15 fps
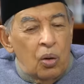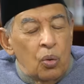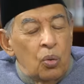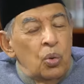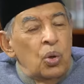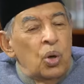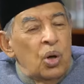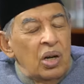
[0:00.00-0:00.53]

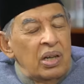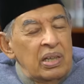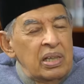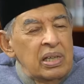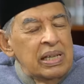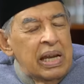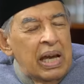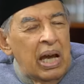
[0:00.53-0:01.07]
Qul
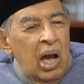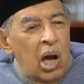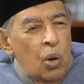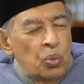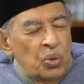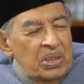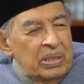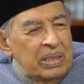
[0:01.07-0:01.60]
inna
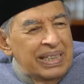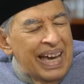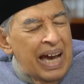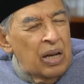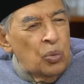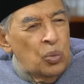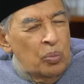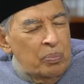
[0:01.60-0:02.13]
au
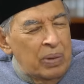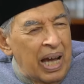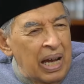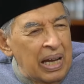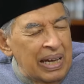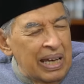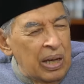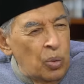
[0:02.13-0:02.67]
iyyakum
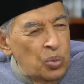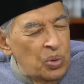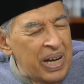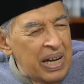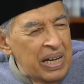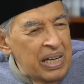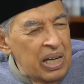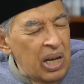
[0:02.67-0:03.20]
la'ala
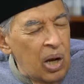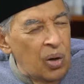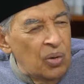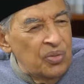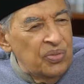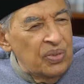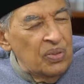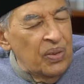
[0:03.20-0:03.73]
hudan au
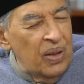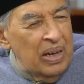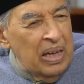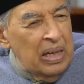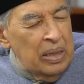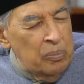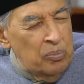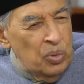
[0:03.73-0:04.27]
fi
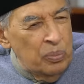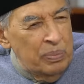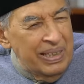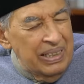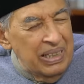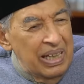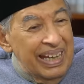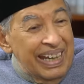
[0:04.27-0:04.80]
dhalalim
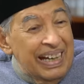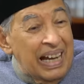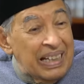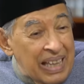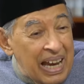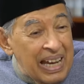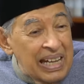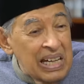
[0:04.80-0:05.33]
mubin.
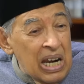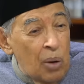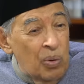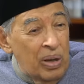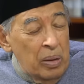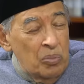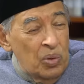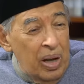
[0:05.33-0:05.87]
Katakanlah
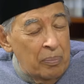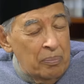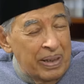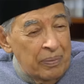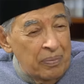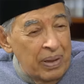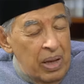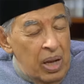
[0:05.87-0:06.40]
wahai
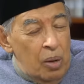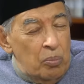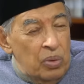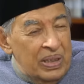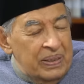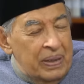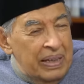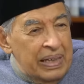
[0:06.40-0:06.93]
Muhammad,
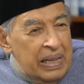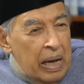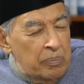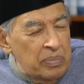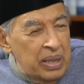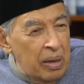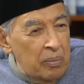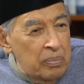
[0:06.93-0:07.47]
boleh jadi
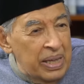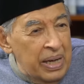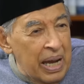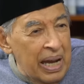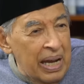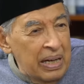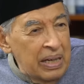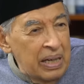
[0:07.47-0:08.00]
kami yang
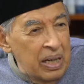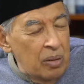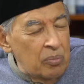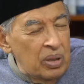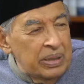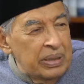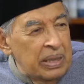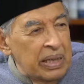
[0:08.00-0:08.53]
benar,
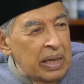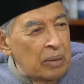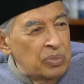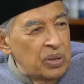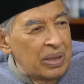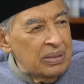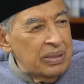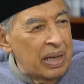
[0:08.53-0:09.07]
boleh jadi
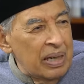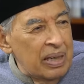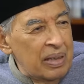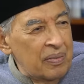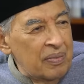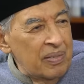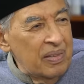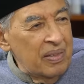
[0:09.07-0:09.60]
kami yang salah.
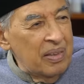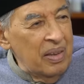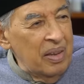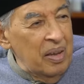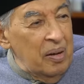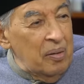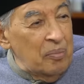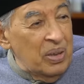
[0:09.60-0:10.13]

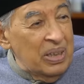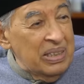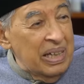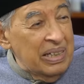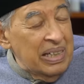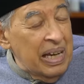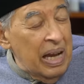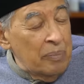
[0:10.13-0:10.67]
Boleh
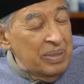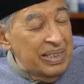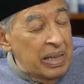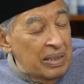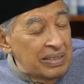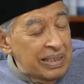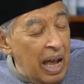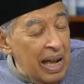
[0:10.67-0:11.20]
jadi kami
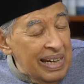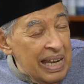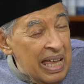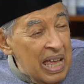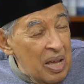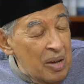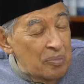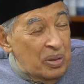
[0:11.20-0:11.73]
yang
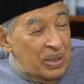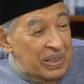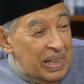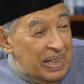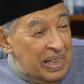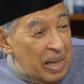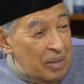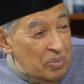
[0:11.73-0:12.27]
salah, boleh
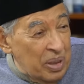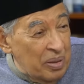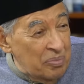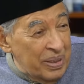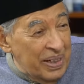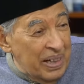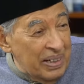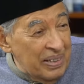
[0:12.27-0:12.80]
jadi kami yang
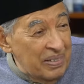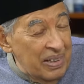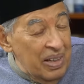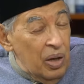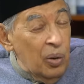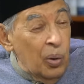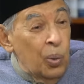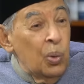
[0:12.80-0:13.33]
benar.
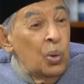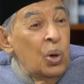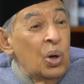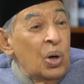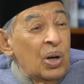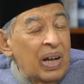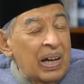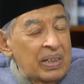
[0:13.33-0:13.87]

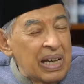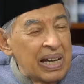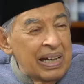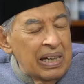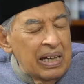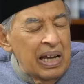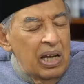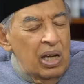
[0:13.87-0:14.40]
Qul
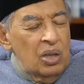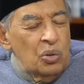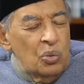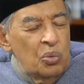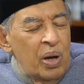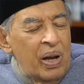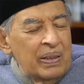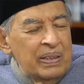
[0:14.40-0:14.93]
katakanlah
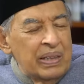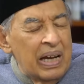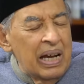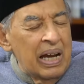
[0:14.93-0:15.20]
Tuhan yang